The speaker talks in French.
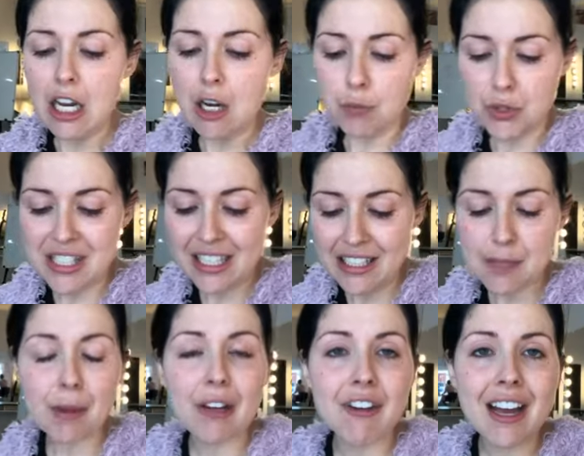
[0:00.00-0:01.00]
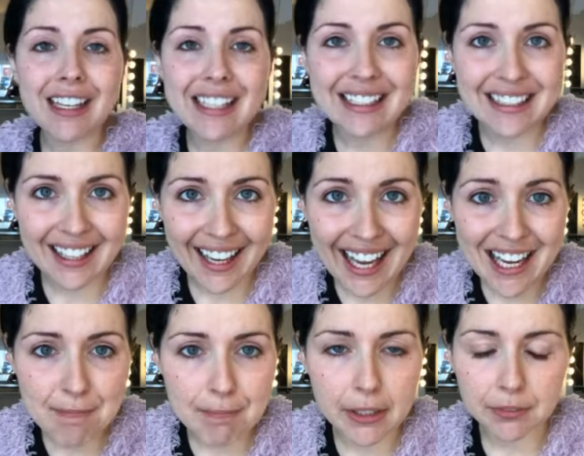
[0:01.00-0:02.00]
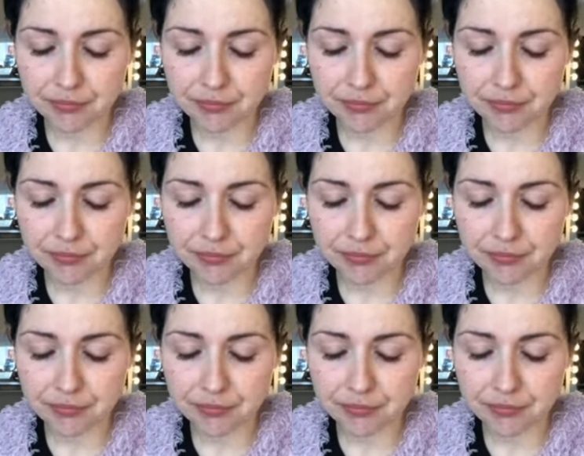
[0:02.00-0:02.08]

pour celles qui préfèrent les crèmes,